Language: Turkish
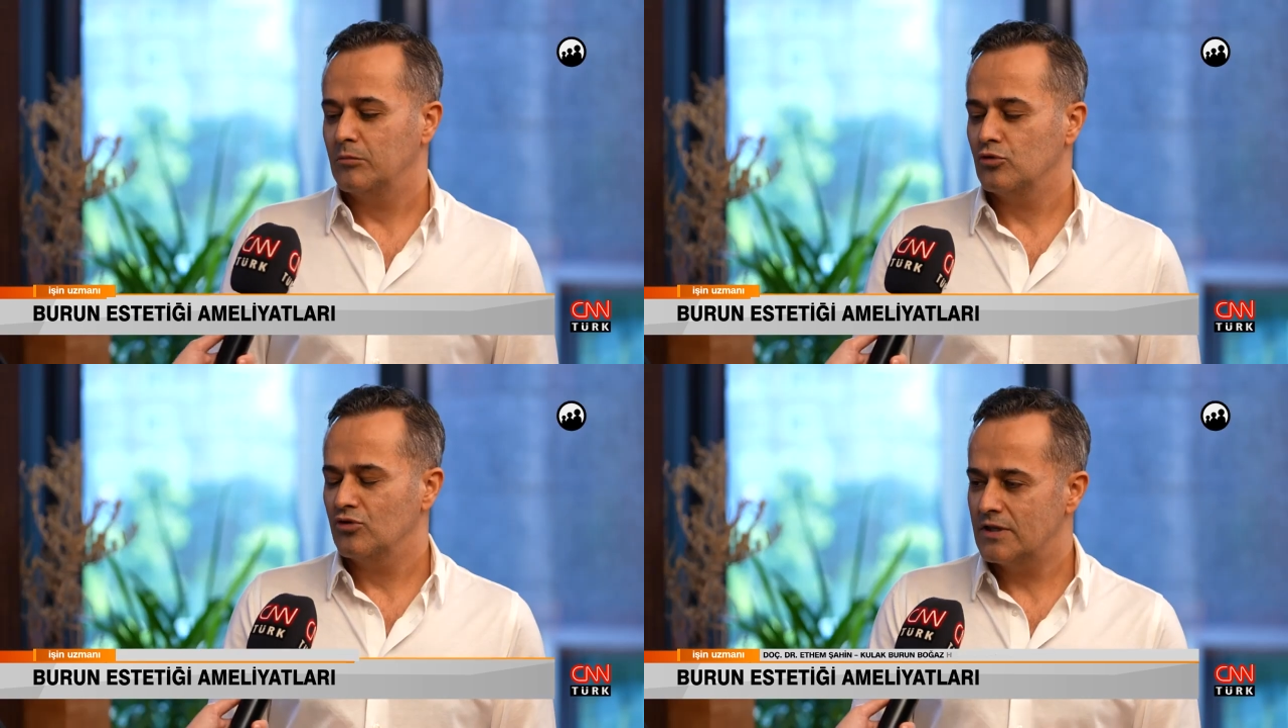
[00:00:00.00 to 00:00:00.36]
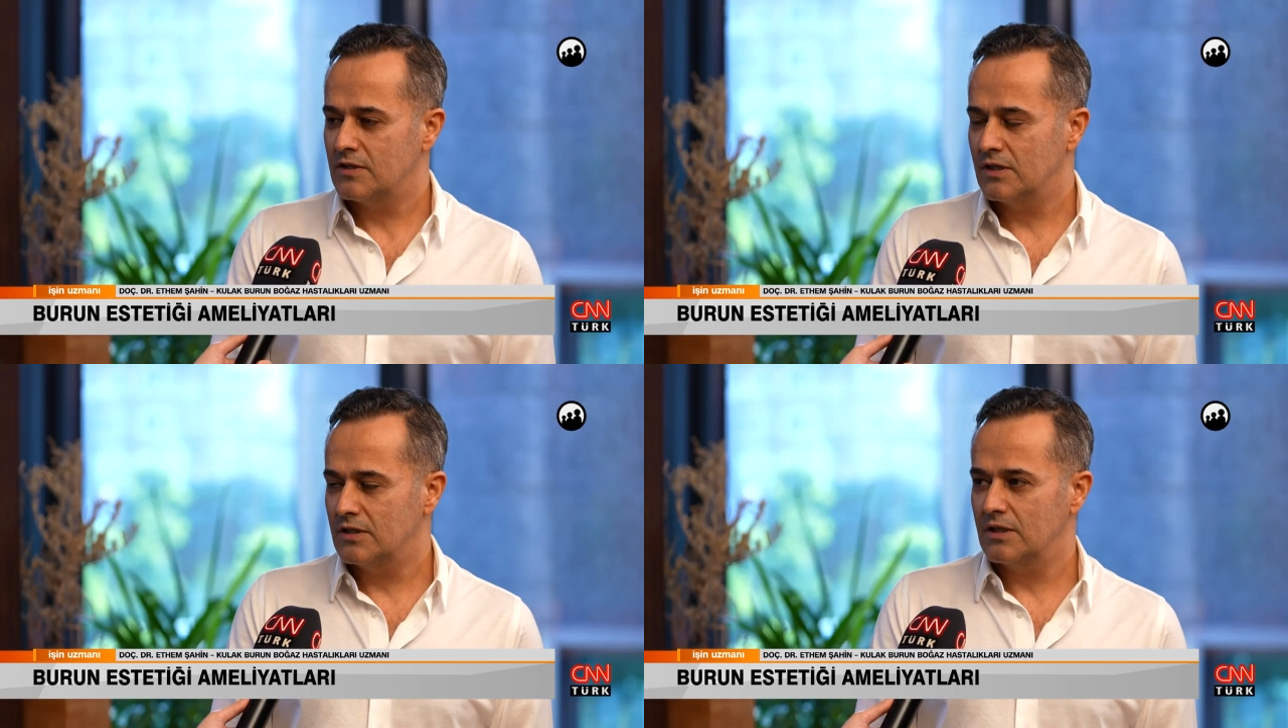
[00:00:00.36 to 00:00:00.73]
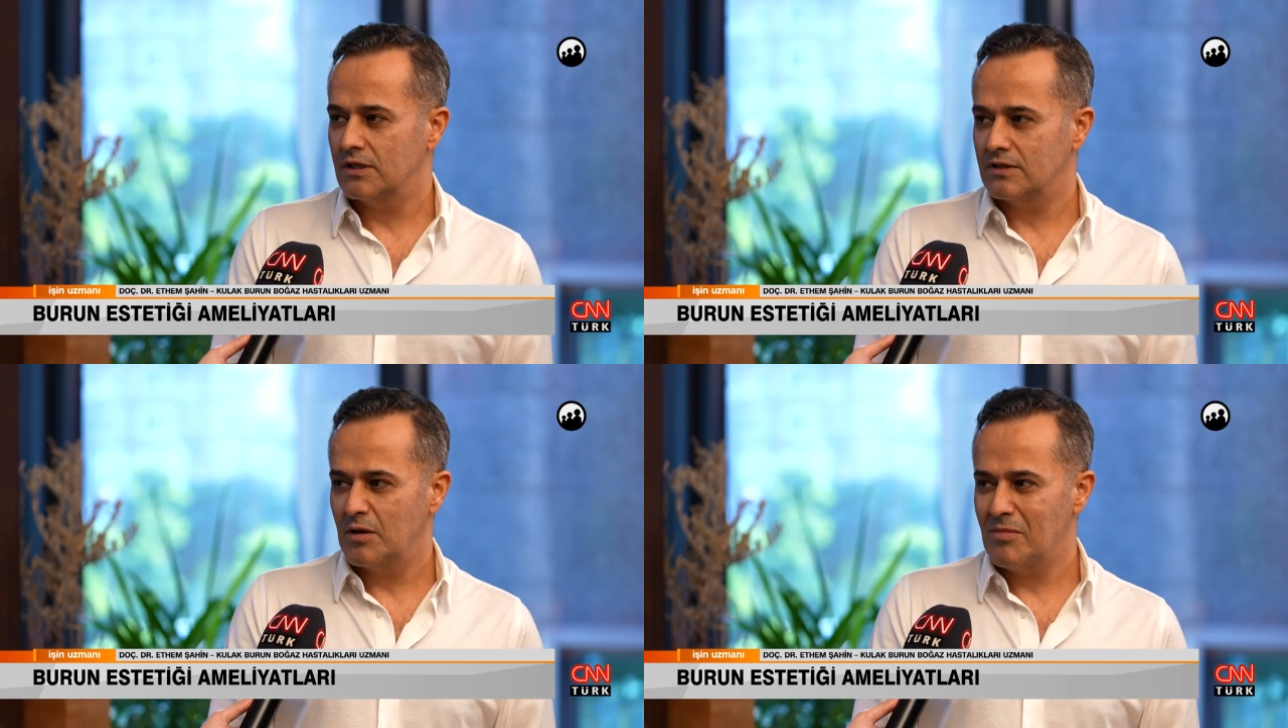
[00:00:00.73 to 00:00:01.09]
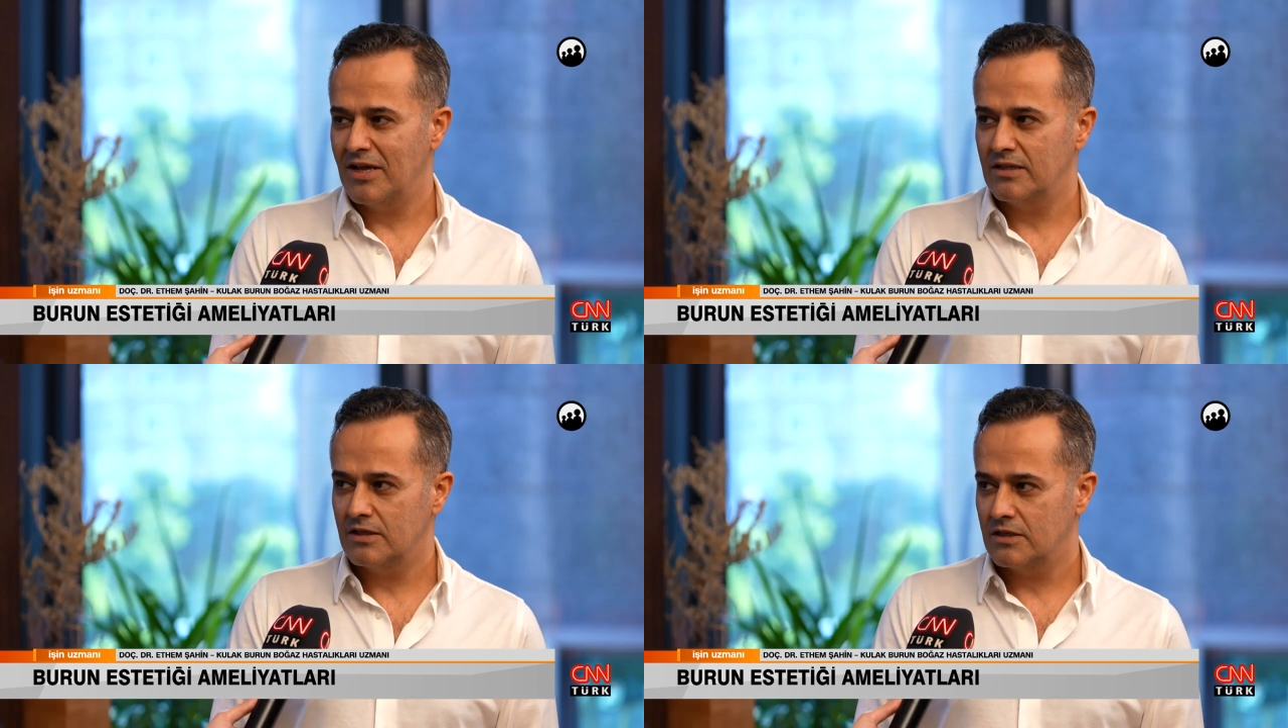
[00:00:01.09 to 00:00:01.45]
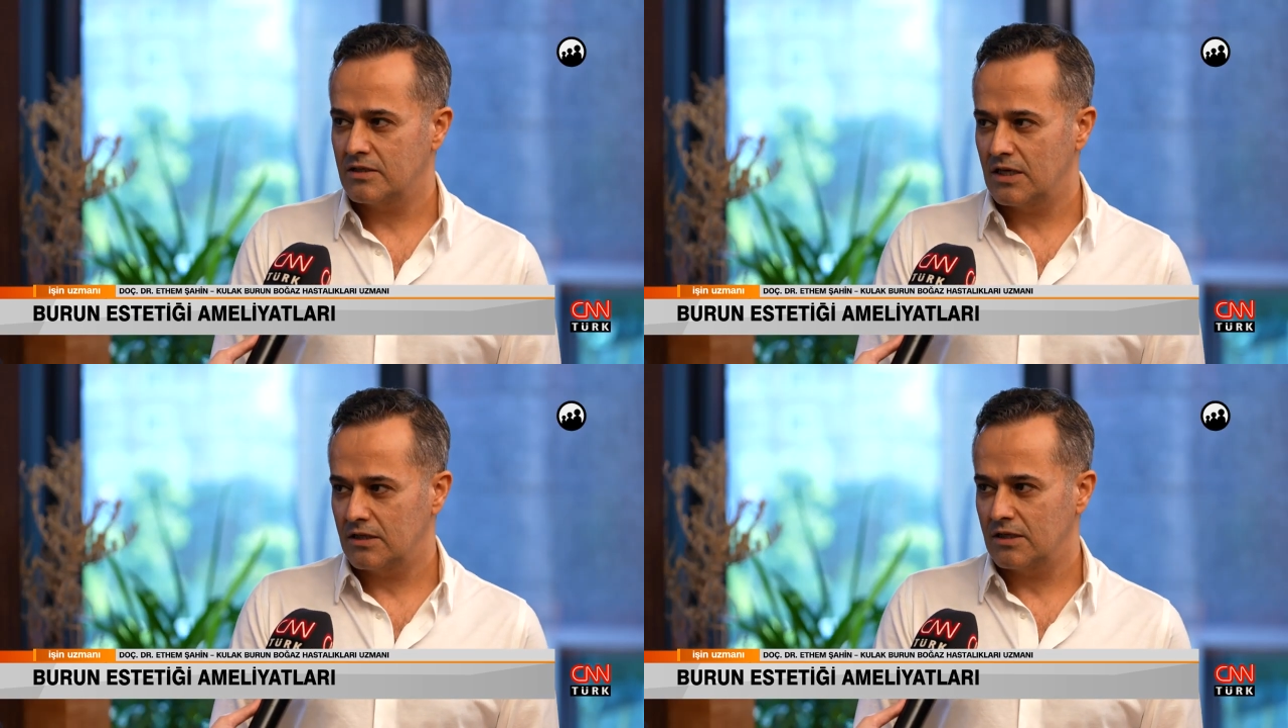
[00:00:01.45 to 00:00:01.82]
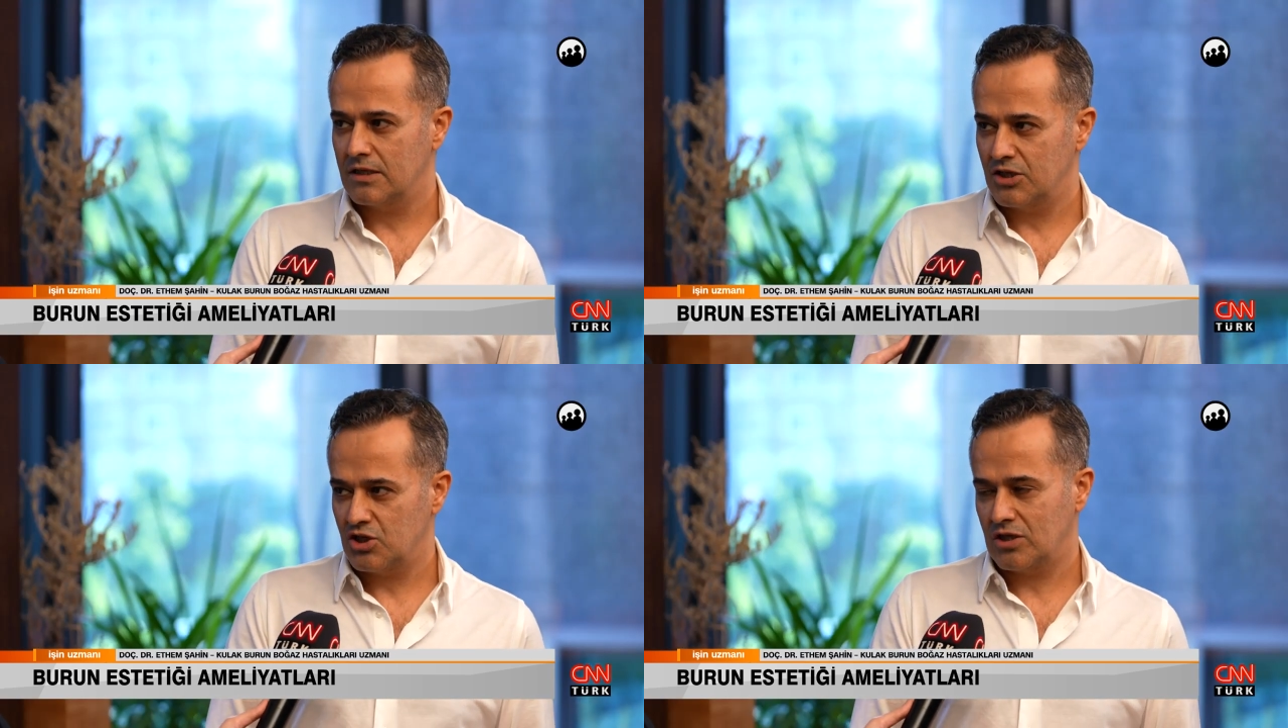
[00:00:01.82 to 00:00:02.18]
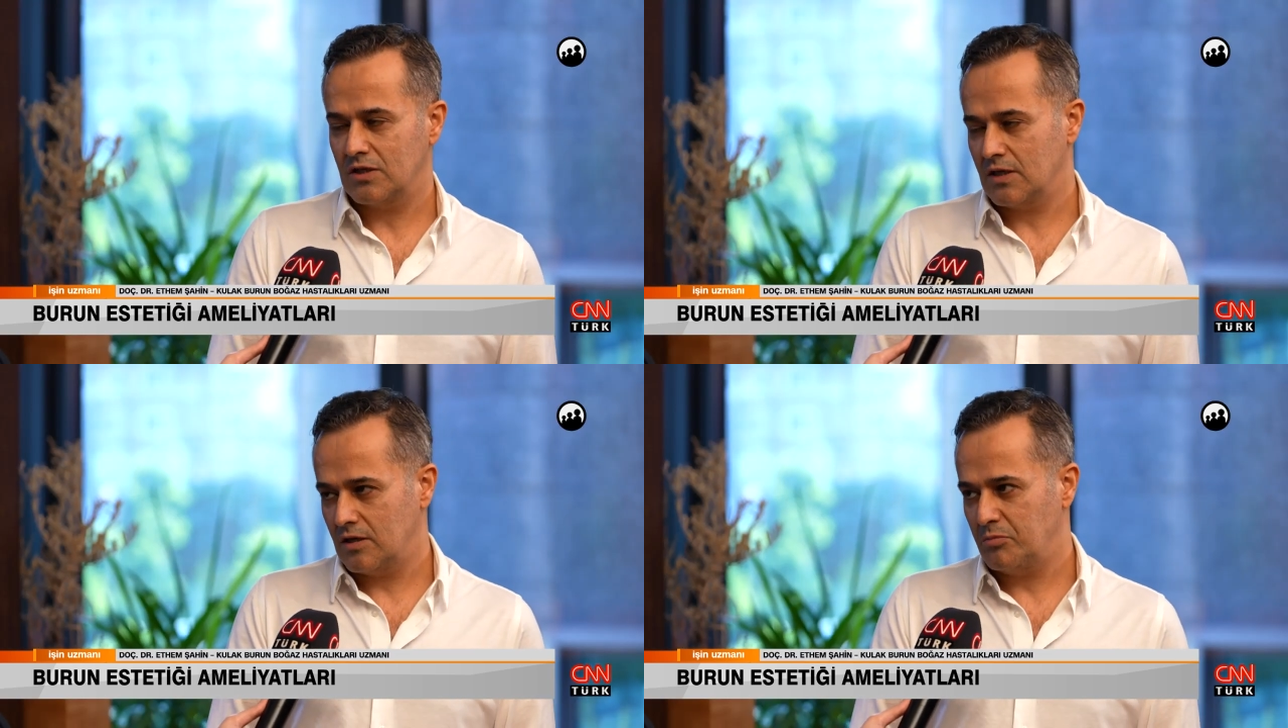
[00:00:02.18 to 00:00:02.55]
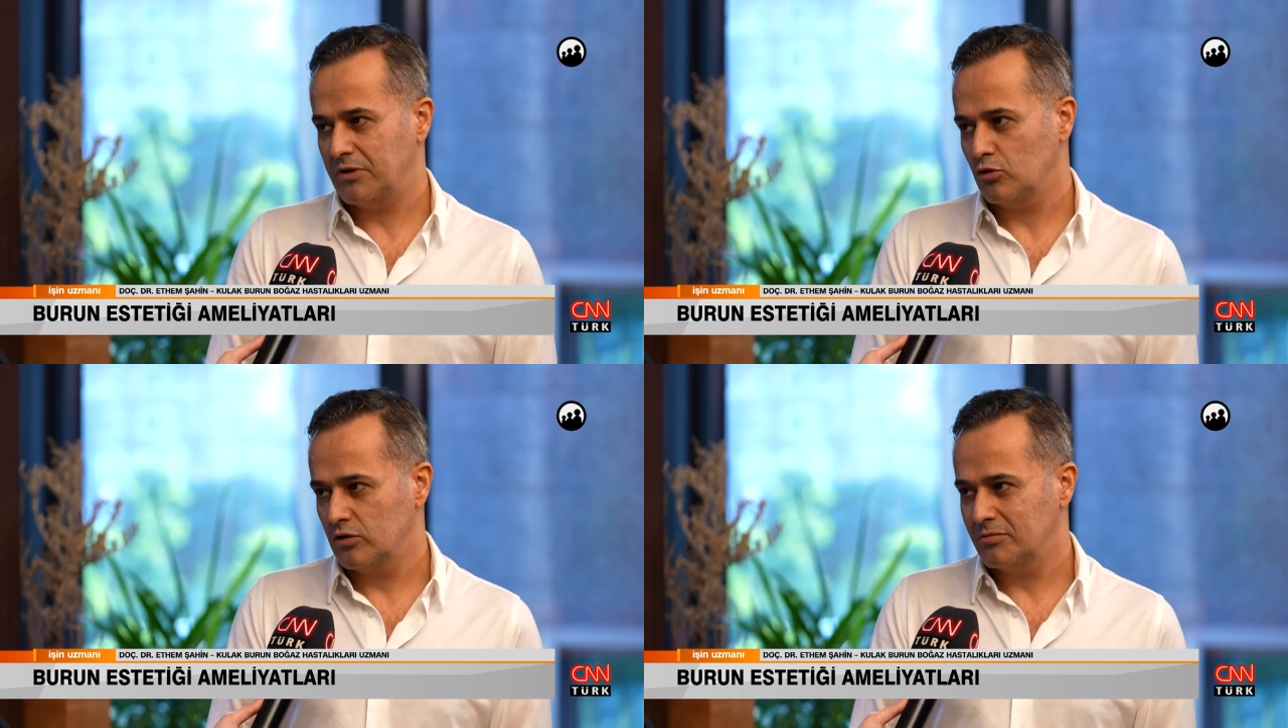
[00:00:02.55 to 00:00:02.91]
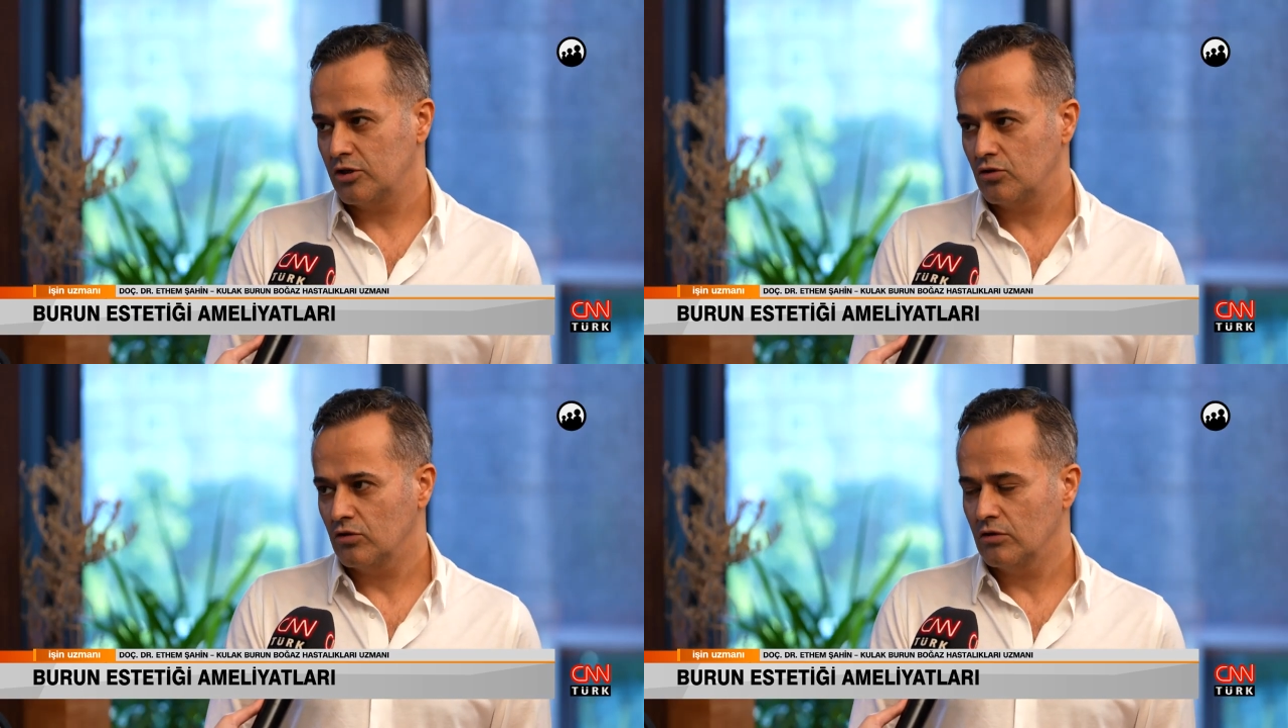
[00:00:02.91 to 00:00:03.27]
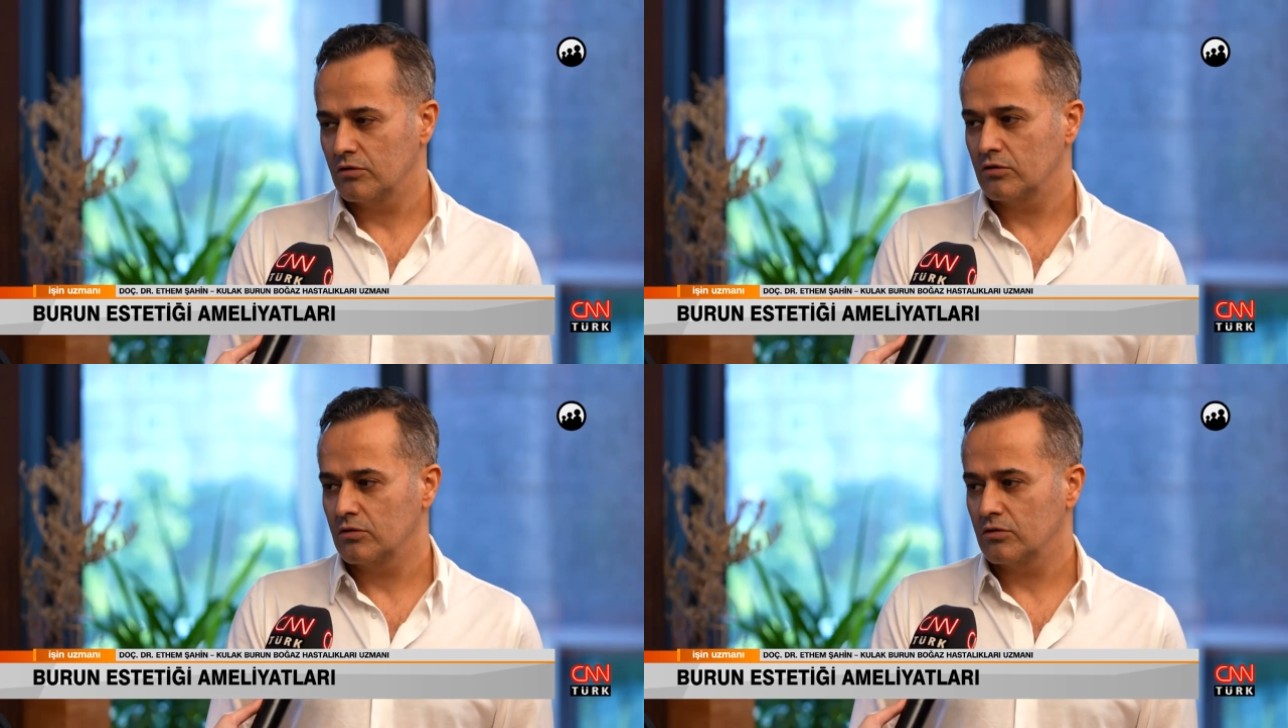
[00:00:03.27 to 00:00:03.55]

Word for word: Burun estetiği temelde iki teknik açık ya da kapalı olabiliyor.